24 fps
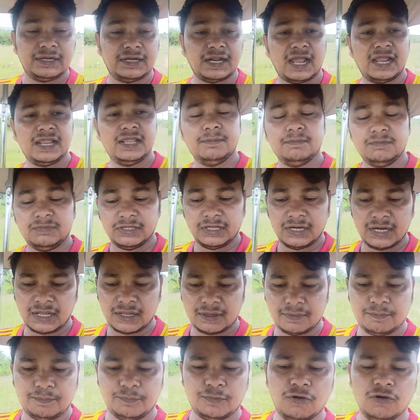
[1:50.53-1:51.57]
टाइम
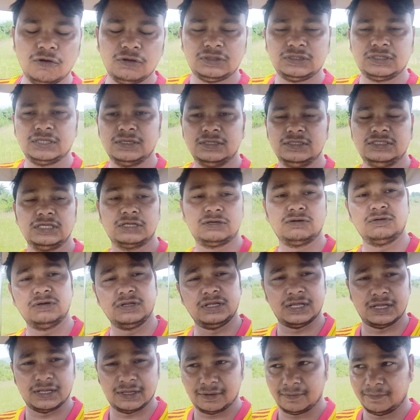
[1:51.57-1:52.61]
देना बहुत
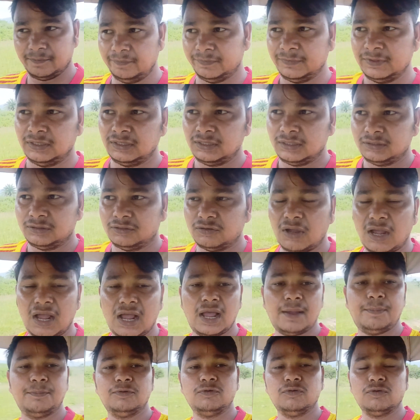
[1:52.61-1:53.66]
ज़रूरी है तो
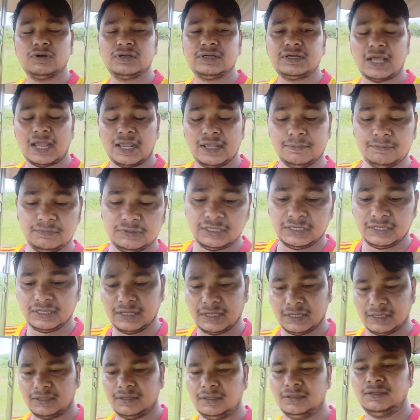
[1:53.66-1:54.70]
आप लोग टाइम
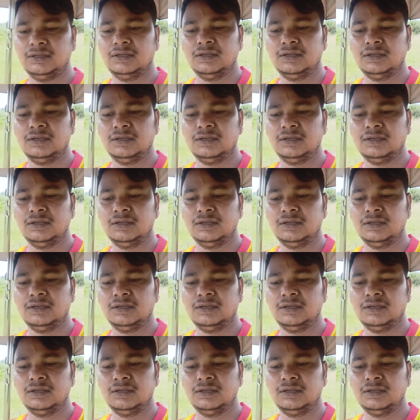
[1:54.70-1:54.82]
देंगे